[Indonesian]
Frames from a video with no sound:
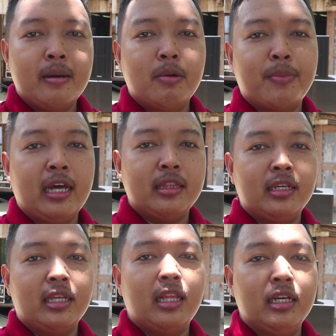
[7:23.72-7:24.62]

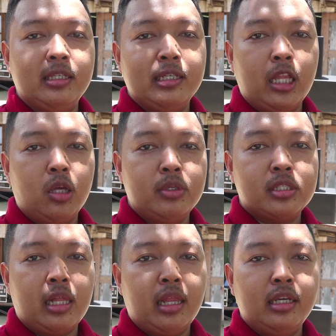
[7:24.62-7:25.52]
memperhatikan lagi kalau
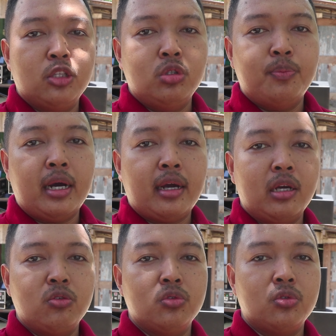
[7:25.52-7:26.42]
misalnya itu
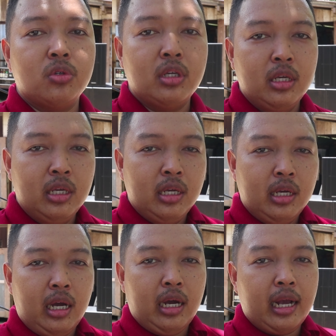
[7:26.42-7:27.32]
dipakai untuk
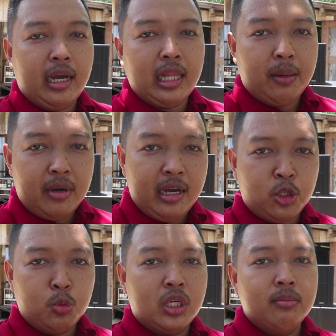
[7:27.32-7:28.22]
uh, agak
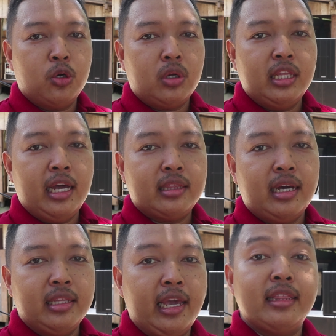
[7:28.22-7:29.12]
lama itu mungkin baru
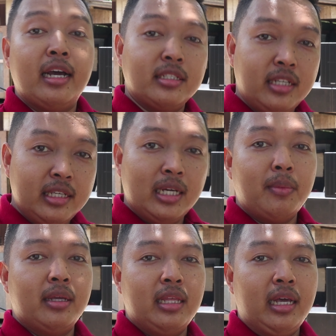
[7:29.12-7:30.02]
kelihatan enaknya yang
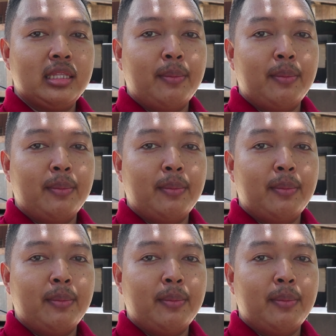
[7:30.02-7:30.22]
mana.